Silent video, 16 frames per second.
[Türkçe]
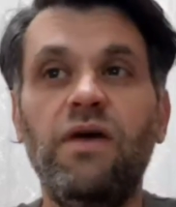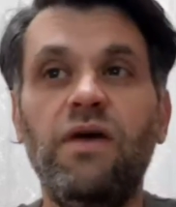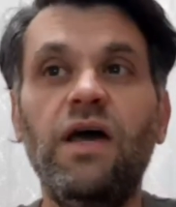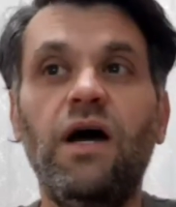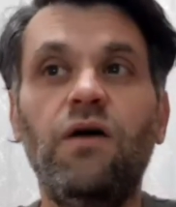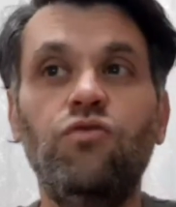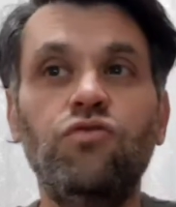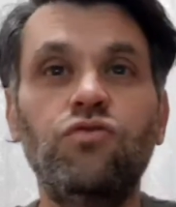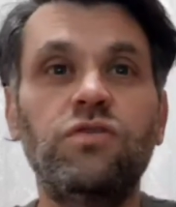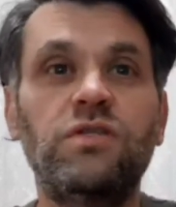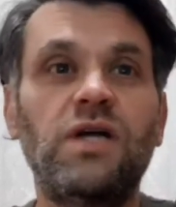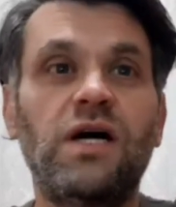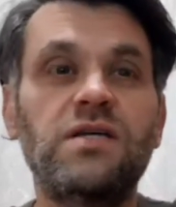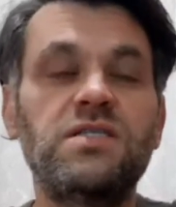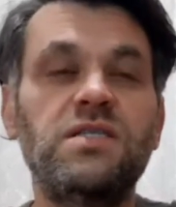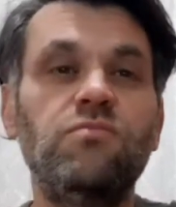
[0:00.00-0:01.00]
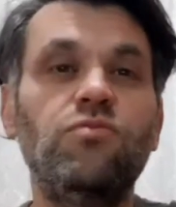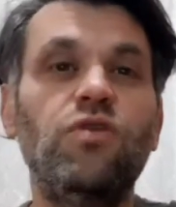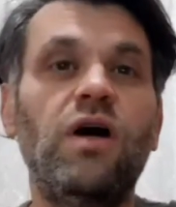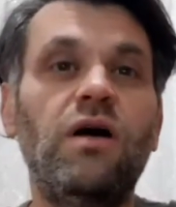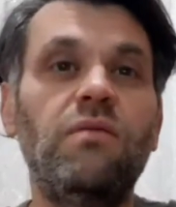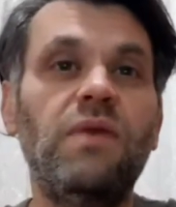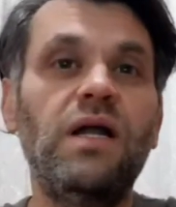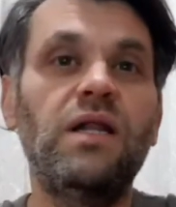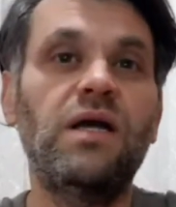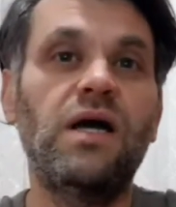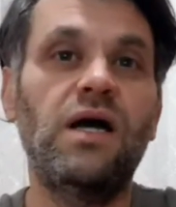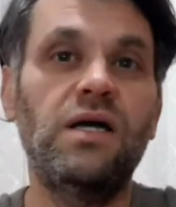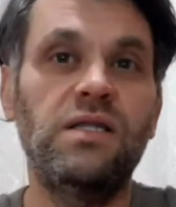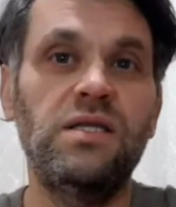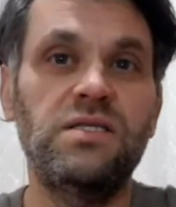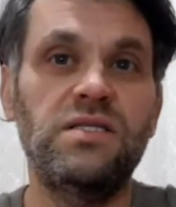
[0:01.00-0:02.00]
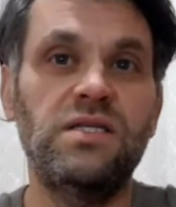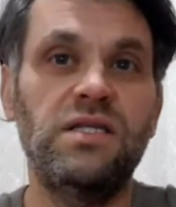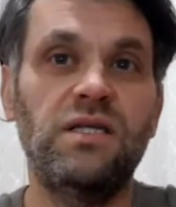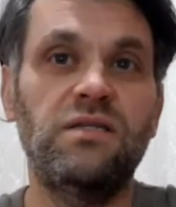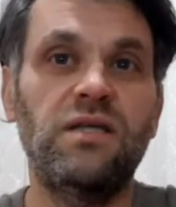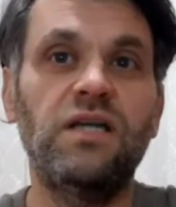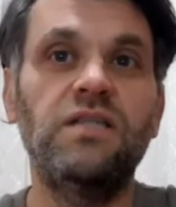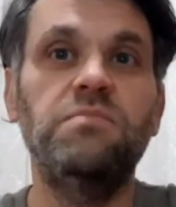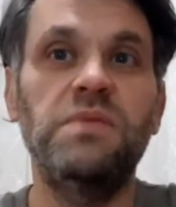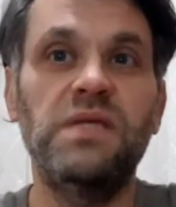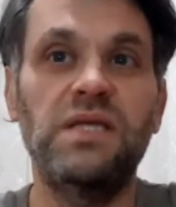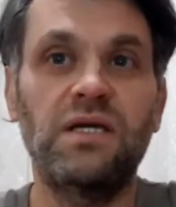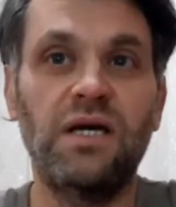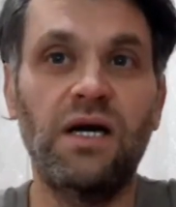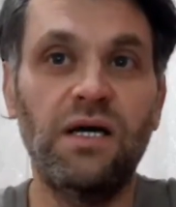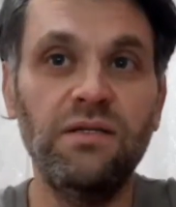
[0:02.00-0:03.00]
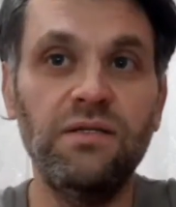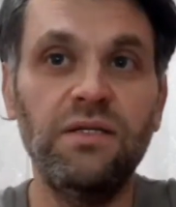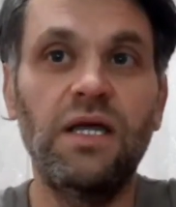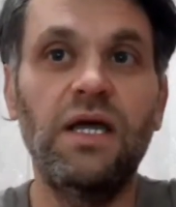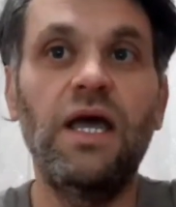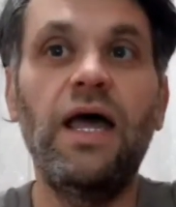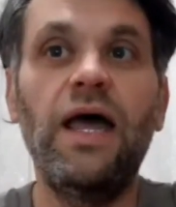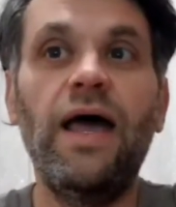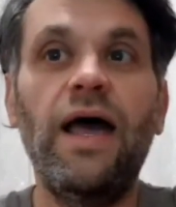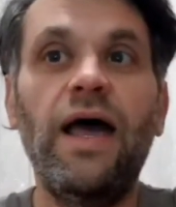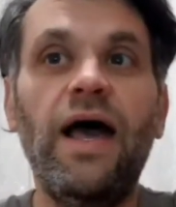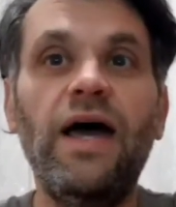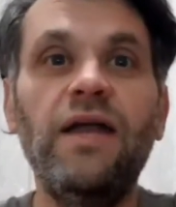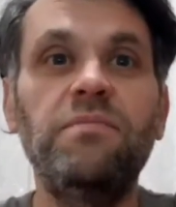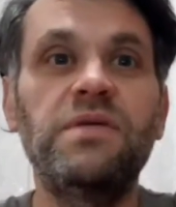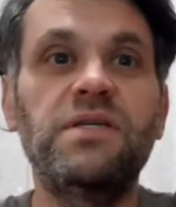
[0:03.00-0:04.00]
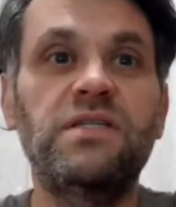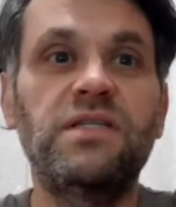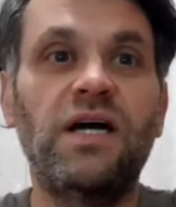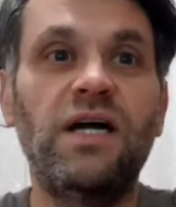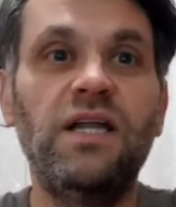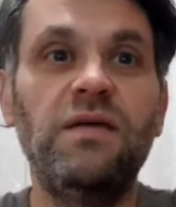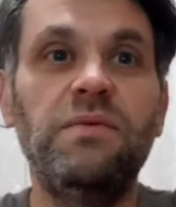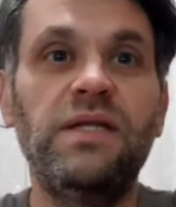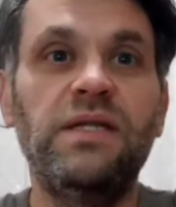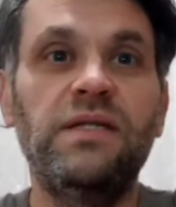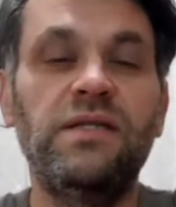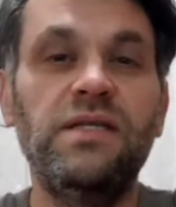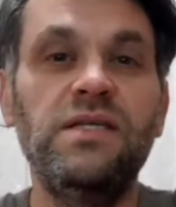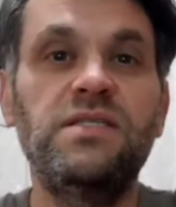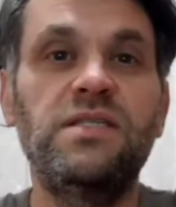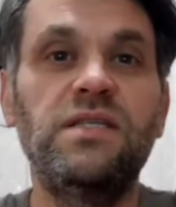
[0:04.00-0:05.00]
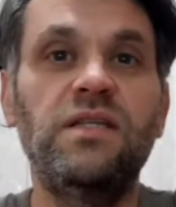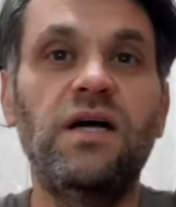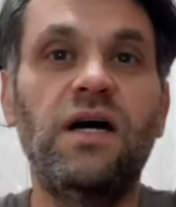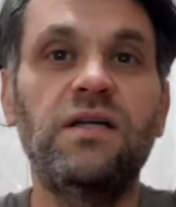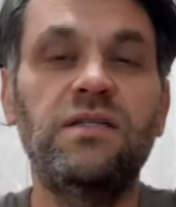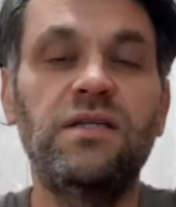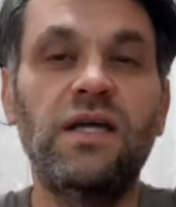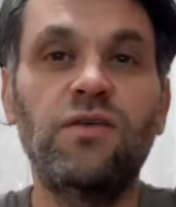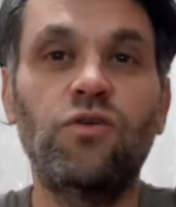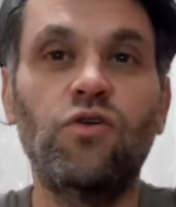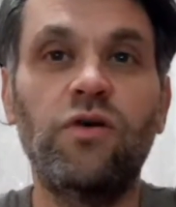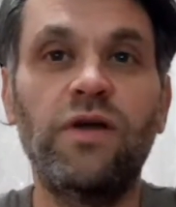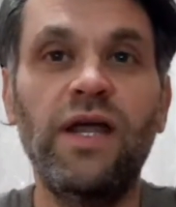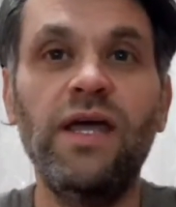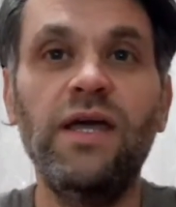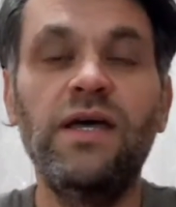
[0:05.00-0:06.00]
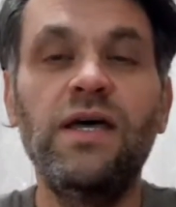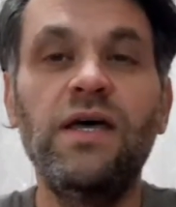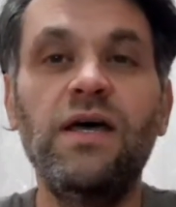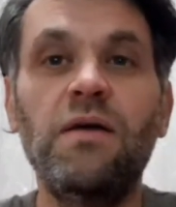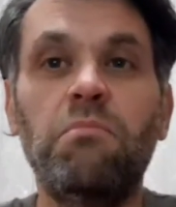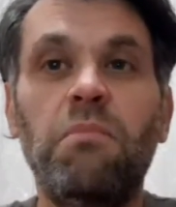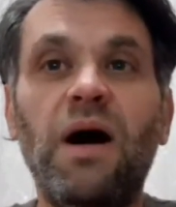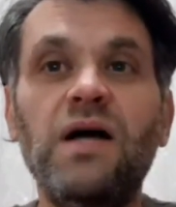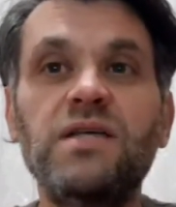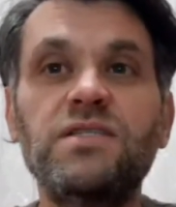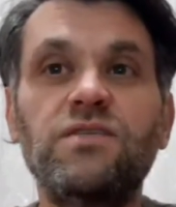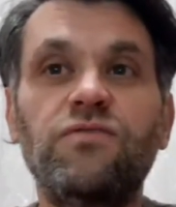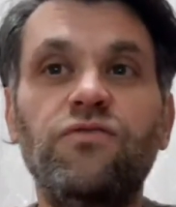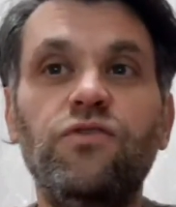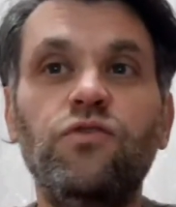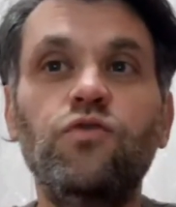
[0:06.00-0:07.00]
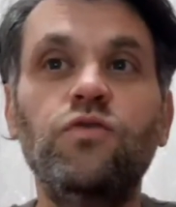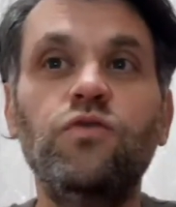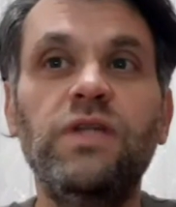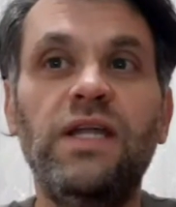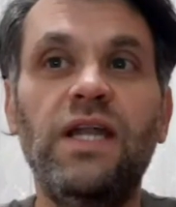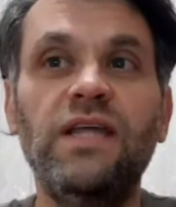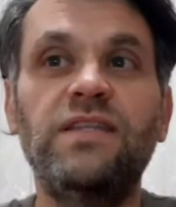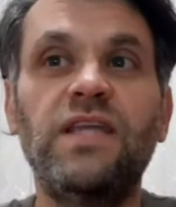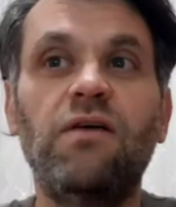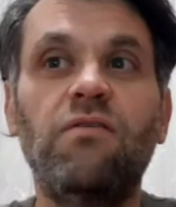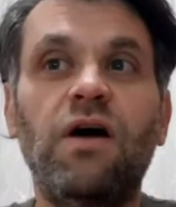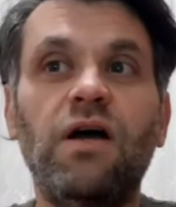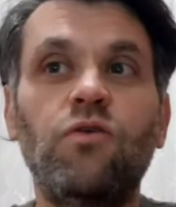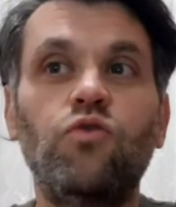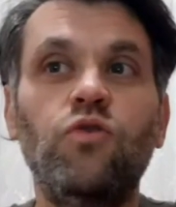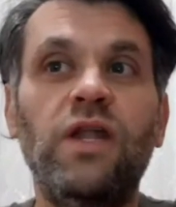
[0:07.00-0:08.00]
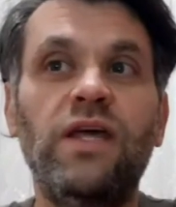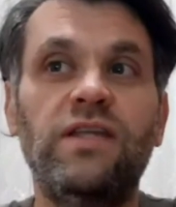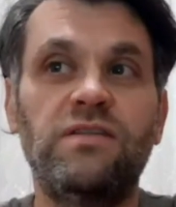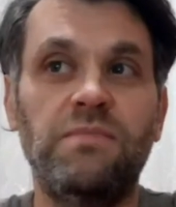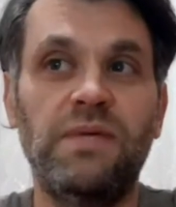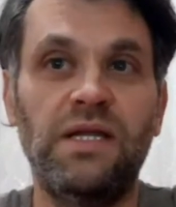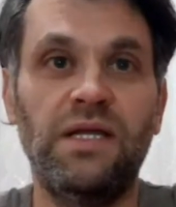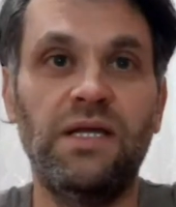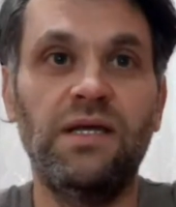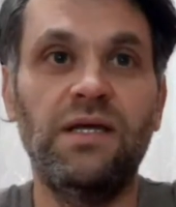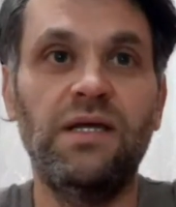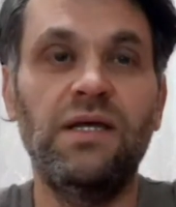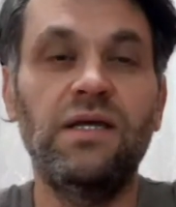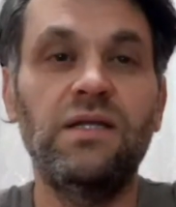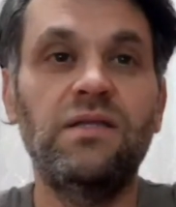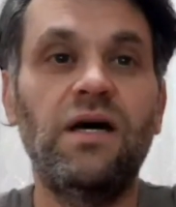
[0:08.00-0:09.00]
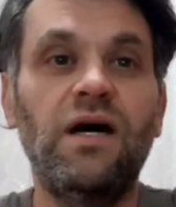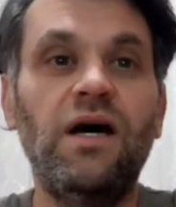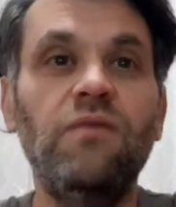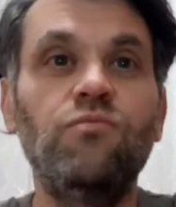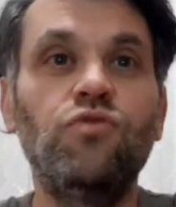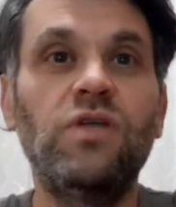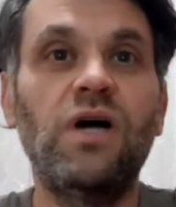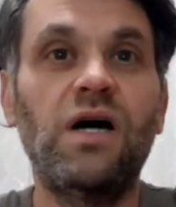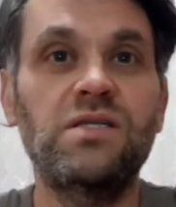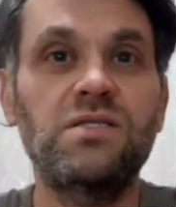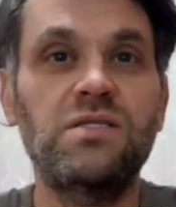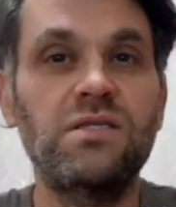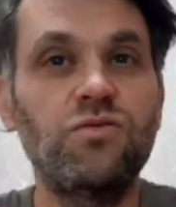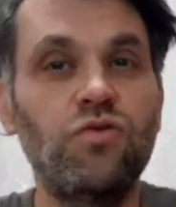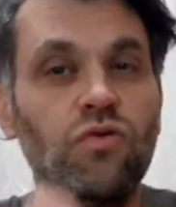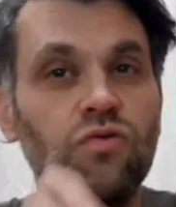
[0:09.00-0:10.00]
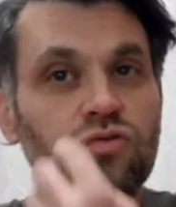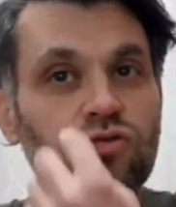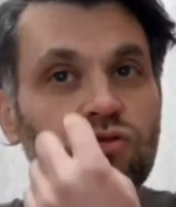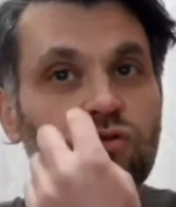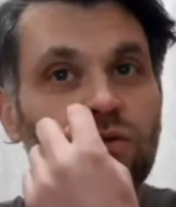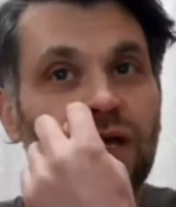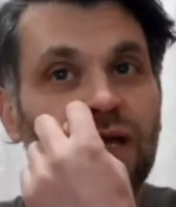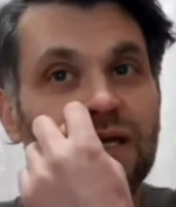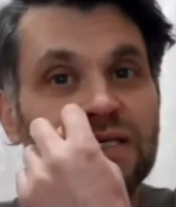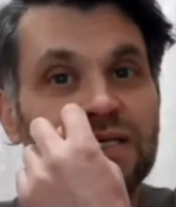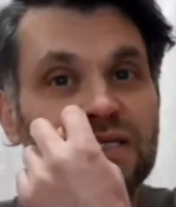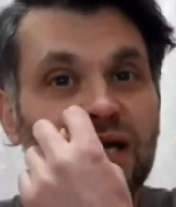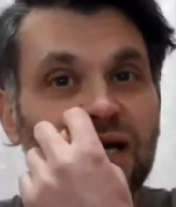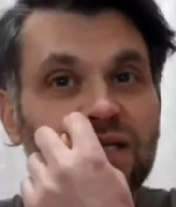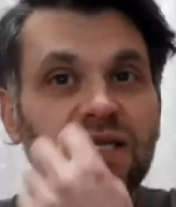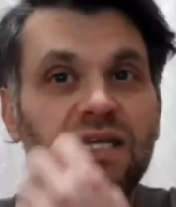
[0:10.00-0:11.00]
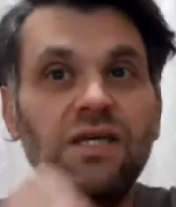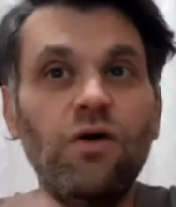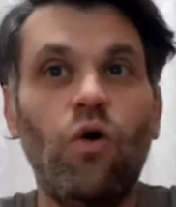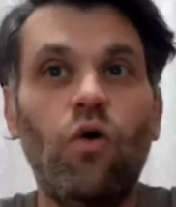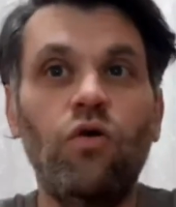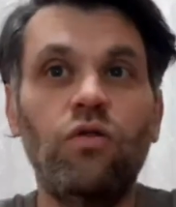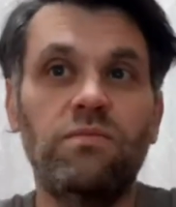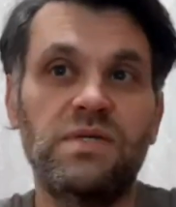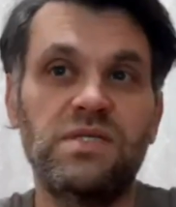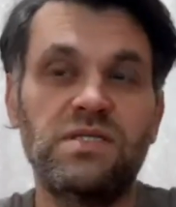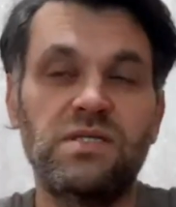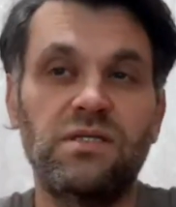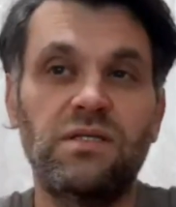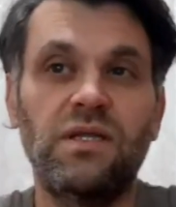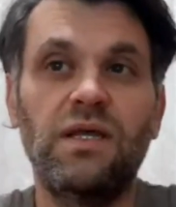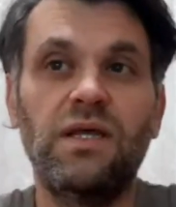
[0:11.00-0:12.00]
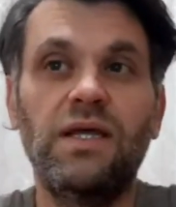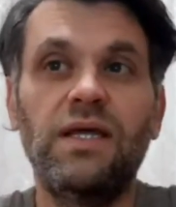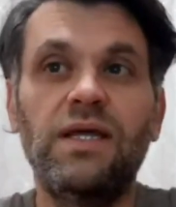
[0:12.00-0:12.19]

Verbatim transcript: Veyahut taksimül amal kaidesine tatbikan her bir talebenin istidadına göre bazı fünun ile tevakkül etmeli ta mütehassıs olsun, sathi olmasın.